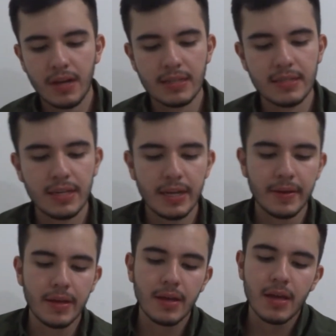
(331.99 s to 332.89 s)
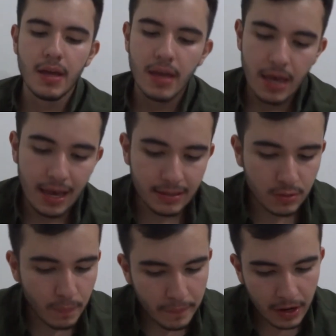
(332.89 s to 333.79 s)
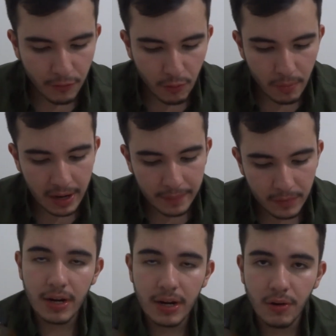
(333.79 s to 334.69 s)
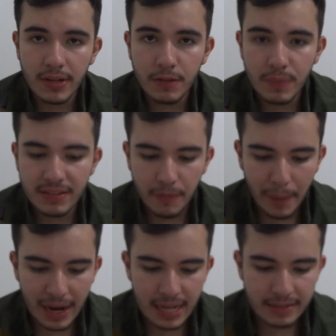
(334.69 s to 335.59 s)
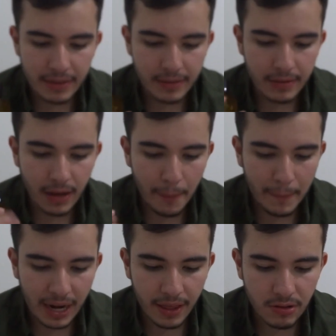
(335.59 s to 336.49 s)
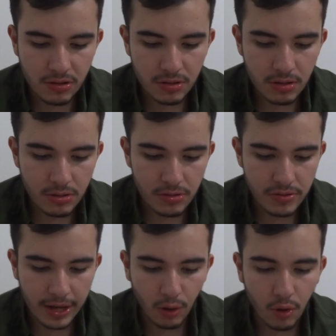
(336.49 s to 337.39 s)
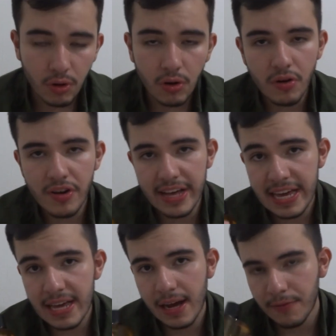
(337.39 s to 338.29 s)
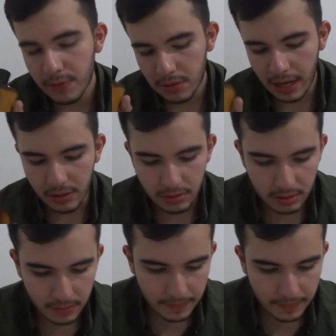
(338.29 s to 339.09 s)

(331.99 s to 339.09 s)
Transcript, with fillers: Así que ese es un perfume con acordes principales ambarados, de coco y afrutados.